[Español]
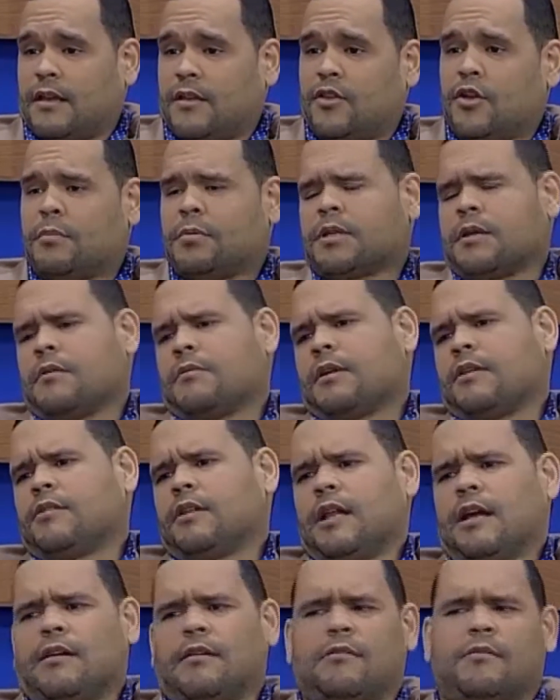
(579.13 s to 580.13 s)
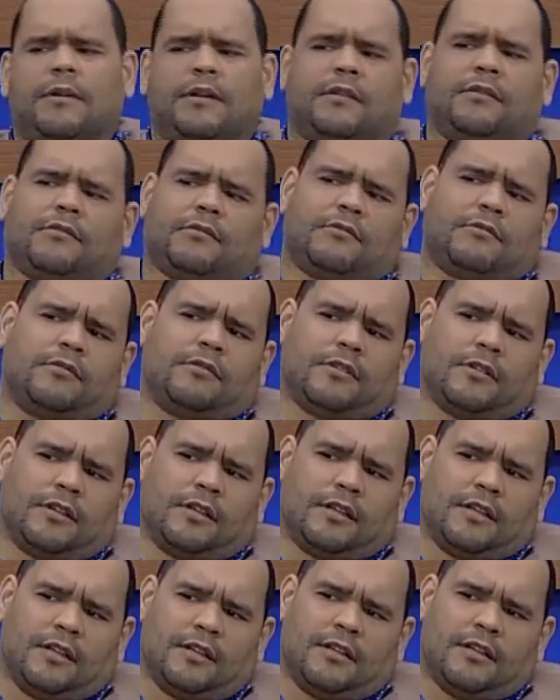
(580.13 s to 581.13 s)
No, pero pues estamos hablando de la juventud.
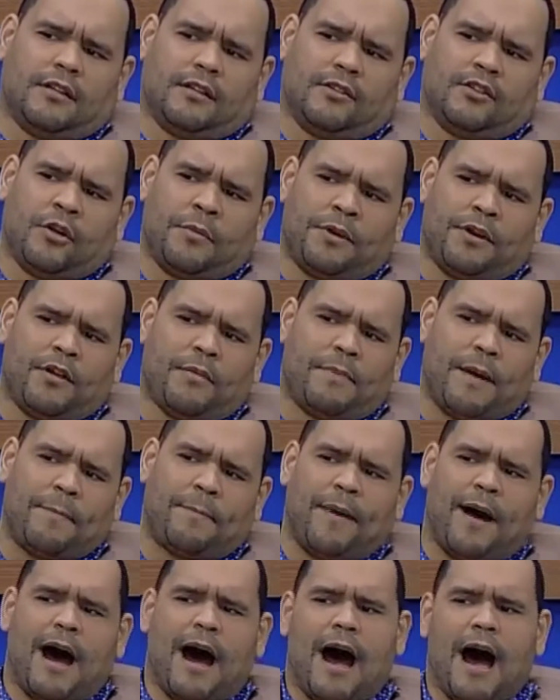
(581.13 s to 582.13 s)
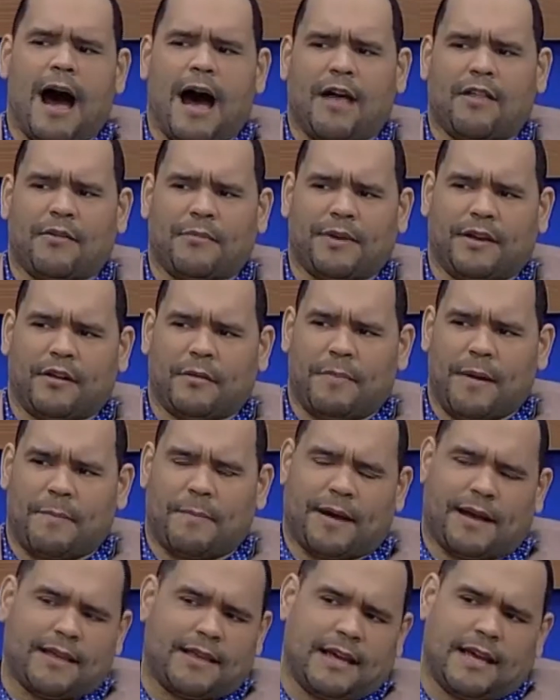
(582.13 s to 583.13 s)
No, pero Domingo, es papá. Domingo, es
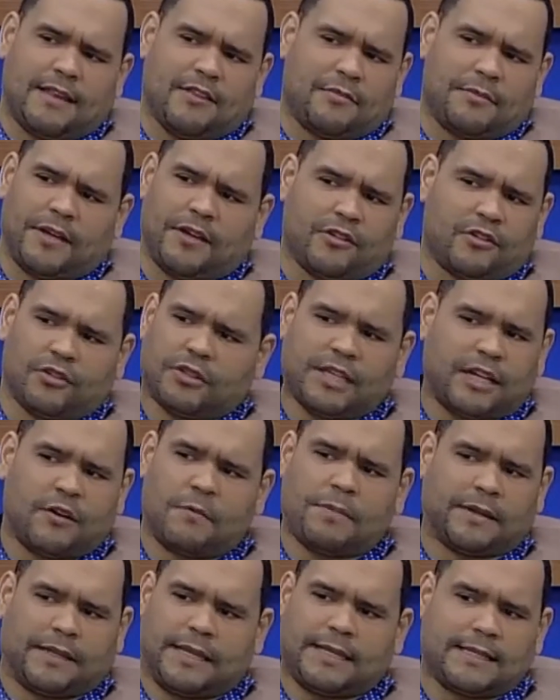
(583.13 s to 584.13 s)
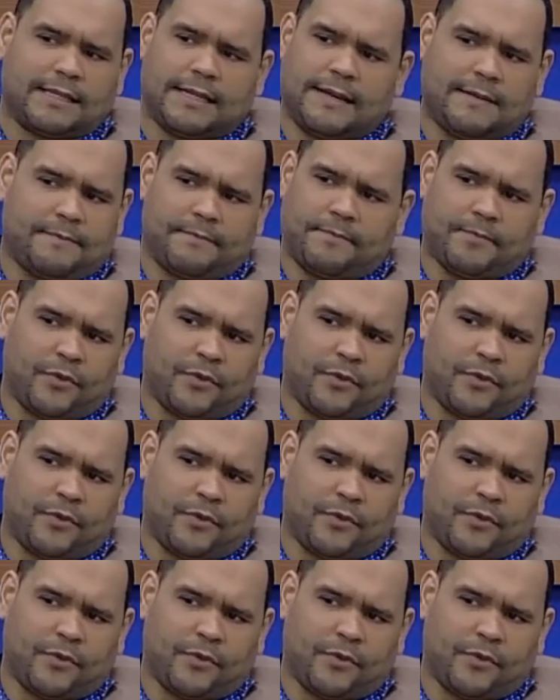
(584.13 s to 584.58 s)
papá ya. Domingo no tiene competencia.